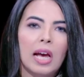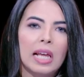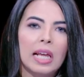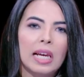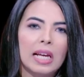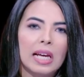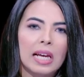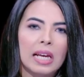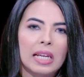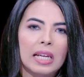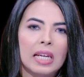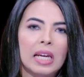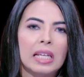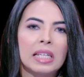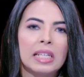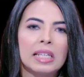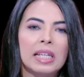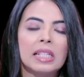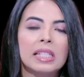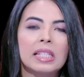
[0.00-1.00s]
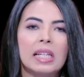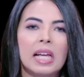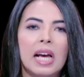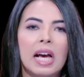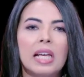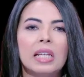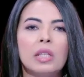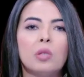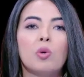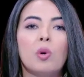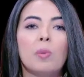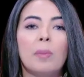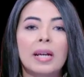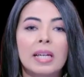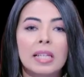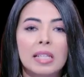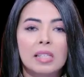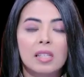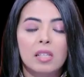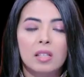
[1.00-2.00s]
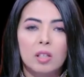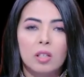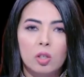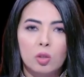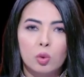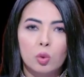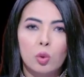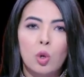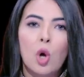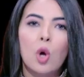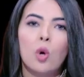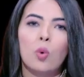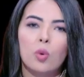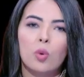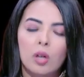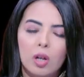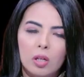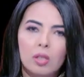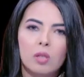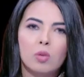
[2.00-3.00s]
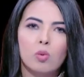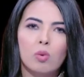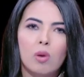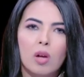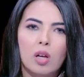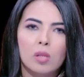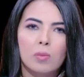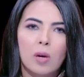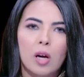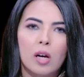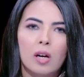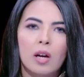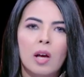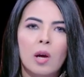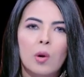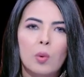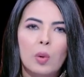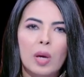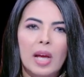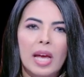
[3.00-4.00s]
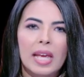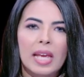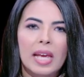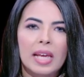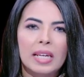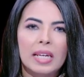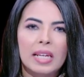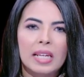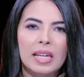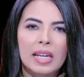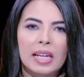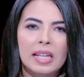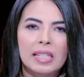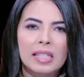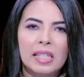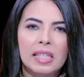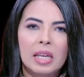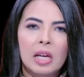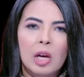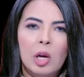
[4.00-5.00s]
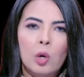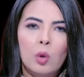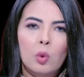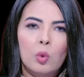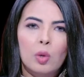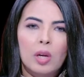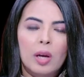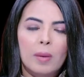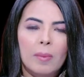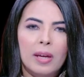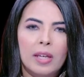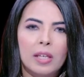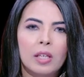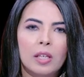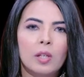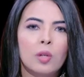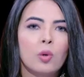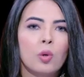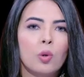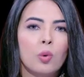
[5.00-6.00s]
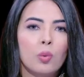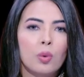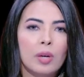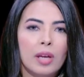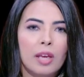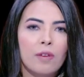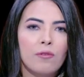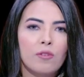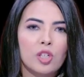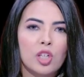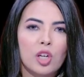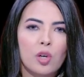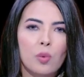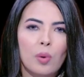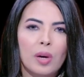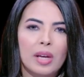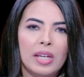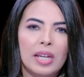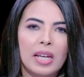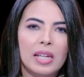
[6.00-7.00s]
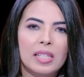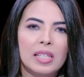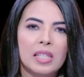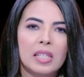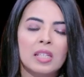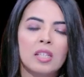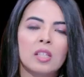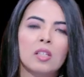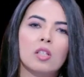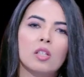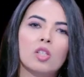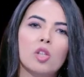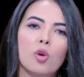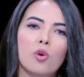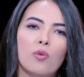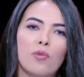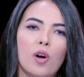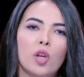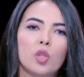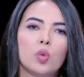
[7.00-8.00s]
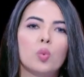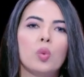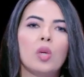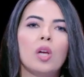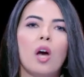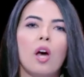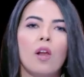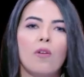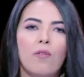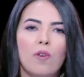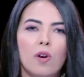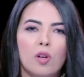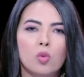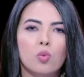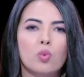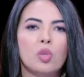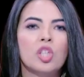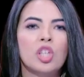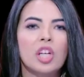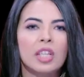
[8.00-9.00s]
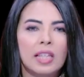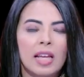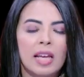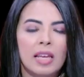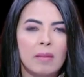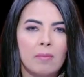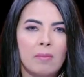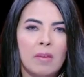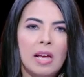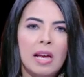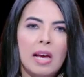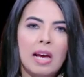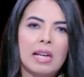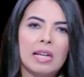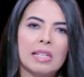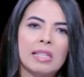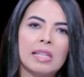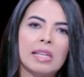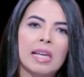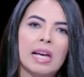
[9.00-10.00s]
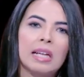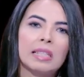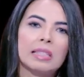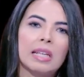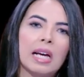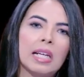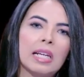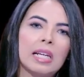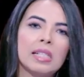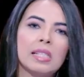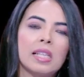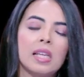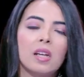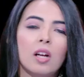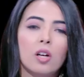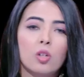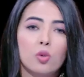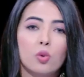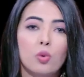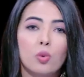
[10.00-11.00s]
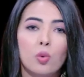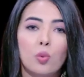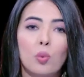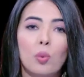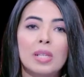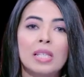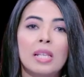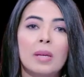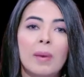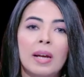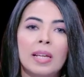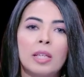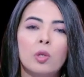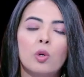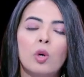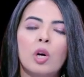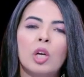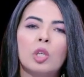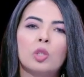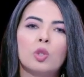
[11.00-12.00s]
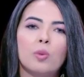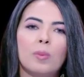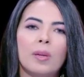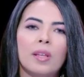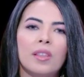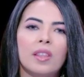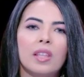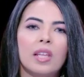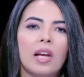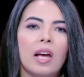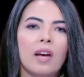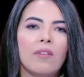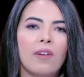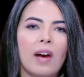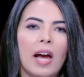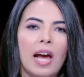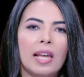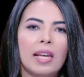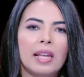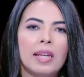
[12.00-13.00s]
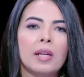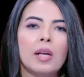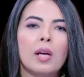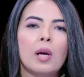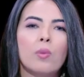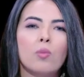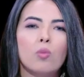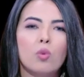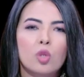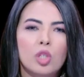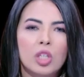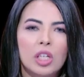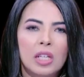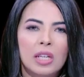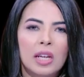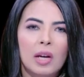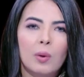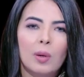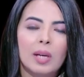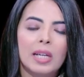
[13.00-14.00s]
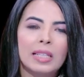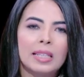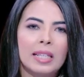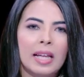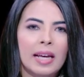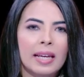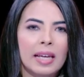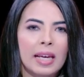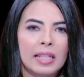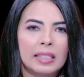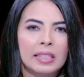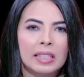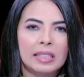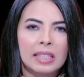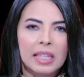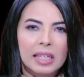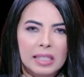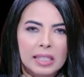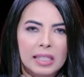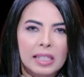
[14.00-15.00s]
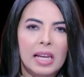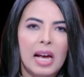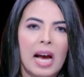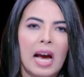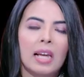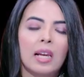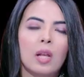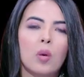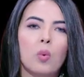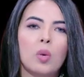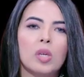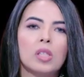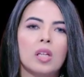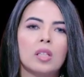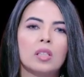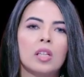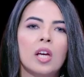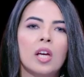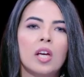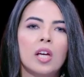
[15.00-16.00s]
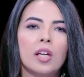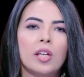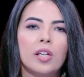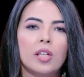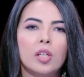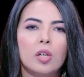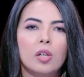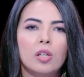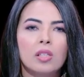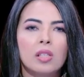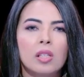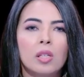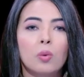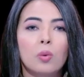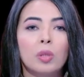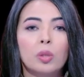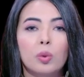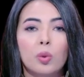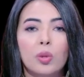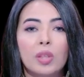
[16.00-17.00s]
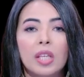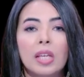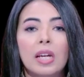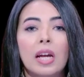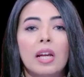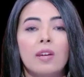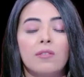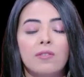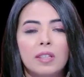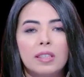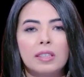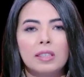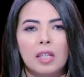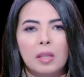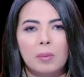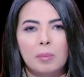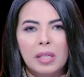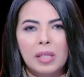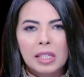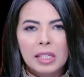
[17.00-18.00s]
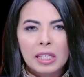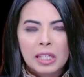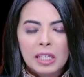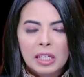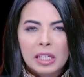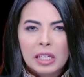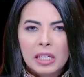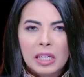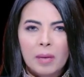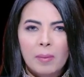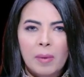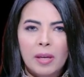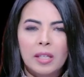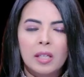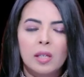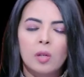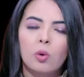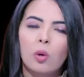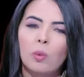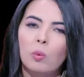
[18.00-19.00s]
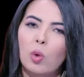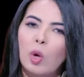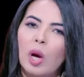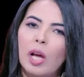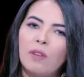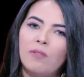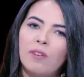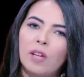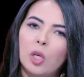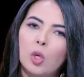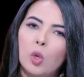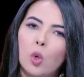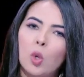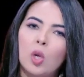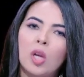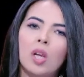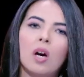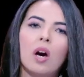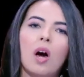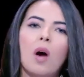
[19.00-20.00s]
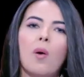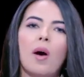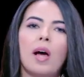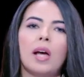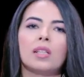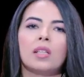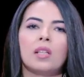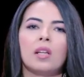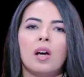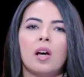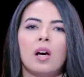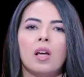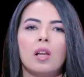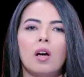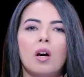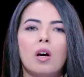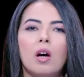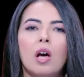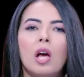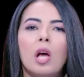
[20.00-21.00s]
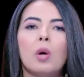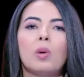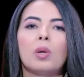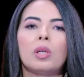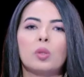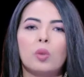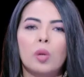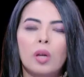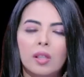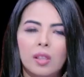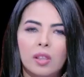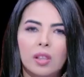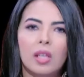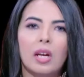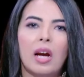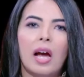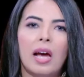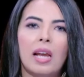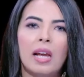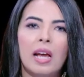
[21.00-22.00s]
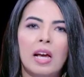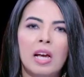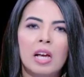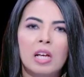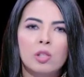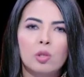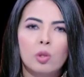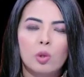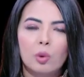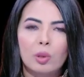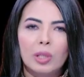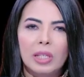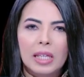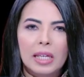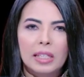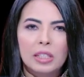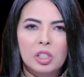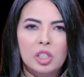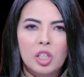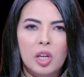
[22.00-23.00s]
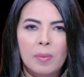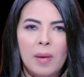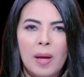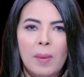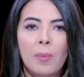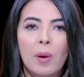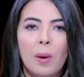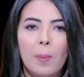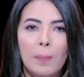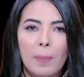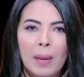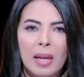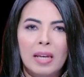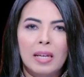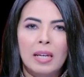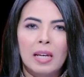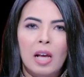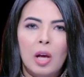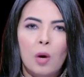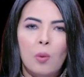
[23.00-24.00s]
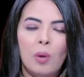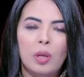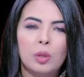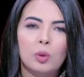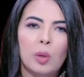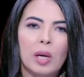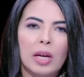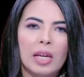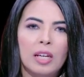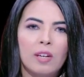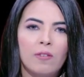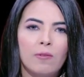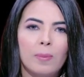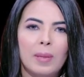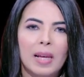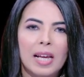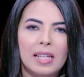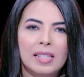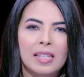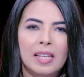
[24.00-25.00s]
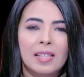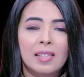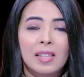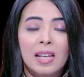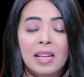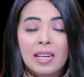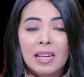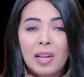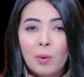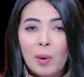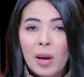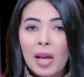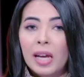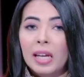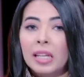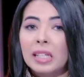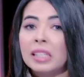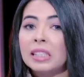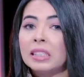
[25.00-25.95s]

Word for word: الخارجة للنادي الأهلي ومجلس إدارته ورئيسه الأسبق وكيان النادي وجماهيره وجه في شكوى النادي ان التصرفات والالفاظ والشتائم التي جاءت على لسان عاشور وزمايله تمثل افعالا مشينه وانتهاكات دخيله على الوسط الرياضي وتثير الفتنه بين الجماهير ومخالفه لكل قواعد الاخلاق وتؤثر على سلوكيات الشباب بل وتخالف بالاساس لوائح